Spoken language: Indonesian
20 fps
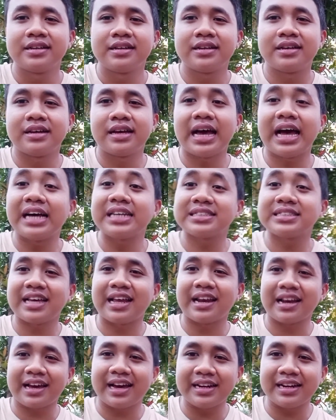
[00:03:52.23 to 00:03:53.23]
Eh,
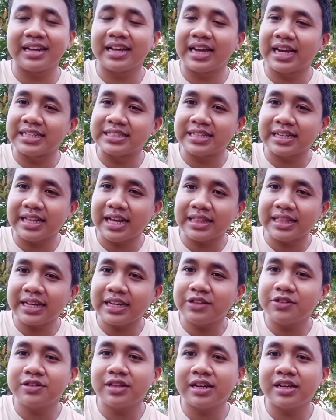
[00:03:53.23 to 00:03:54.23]
asalkan dengan catatan
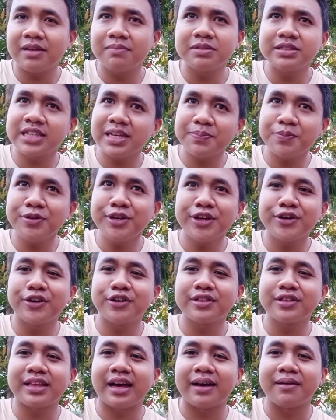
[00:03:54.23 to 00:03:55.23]
itu tadi, meskipun di
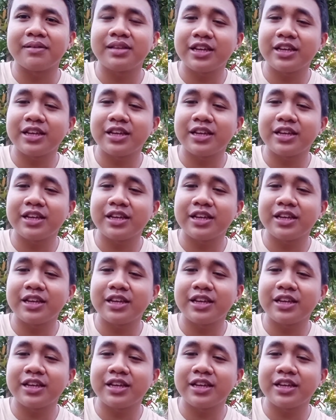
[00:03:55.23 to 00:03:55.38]
kota,